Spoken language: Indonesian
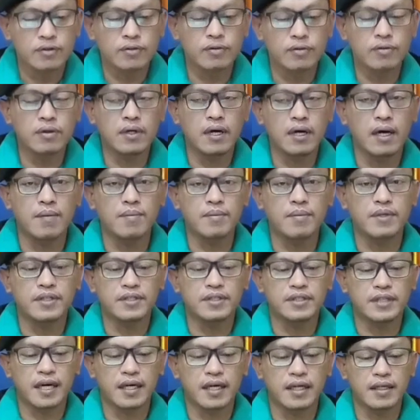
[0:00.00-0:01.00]
juga
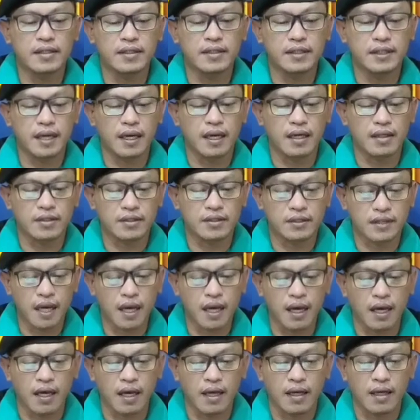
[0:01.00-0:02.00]
menjadi tidak
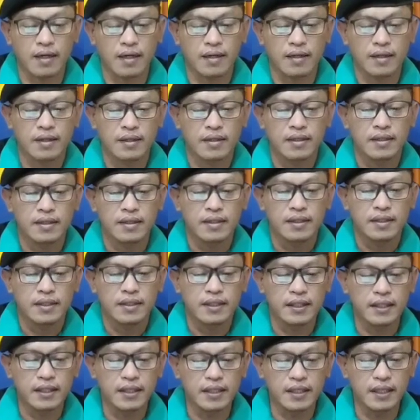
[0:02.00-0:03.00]
sah.
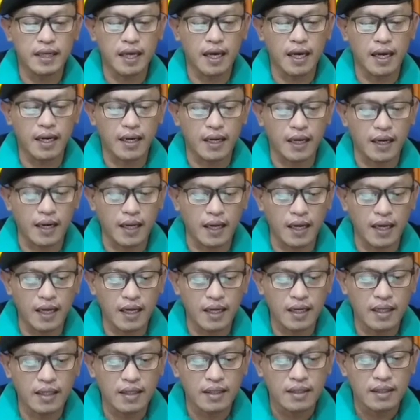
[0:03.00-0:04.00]
Ini
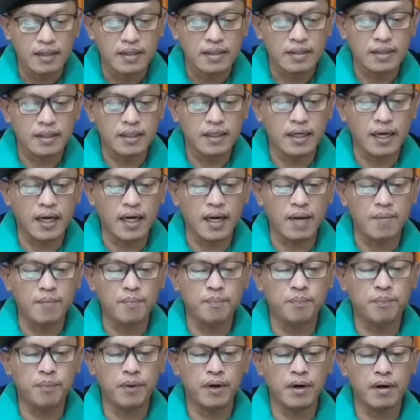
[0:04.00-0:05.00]
adalah di
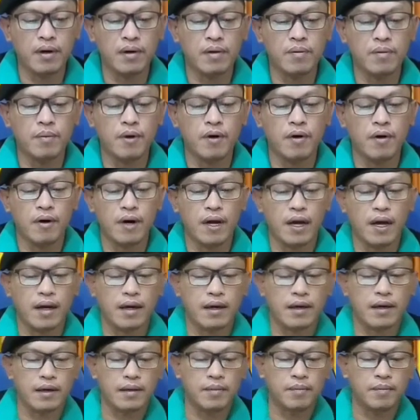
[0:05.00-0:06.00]
dalam
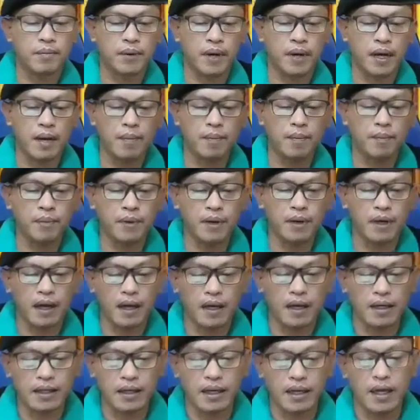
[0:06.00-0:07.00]
permohonan pra
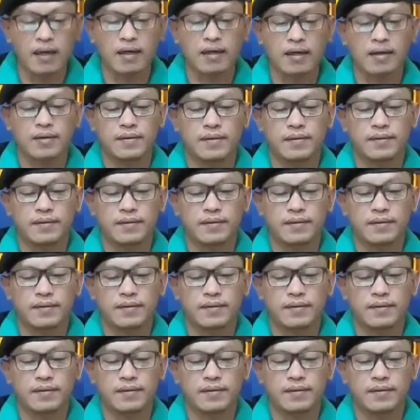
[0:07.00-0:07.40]
peradilan.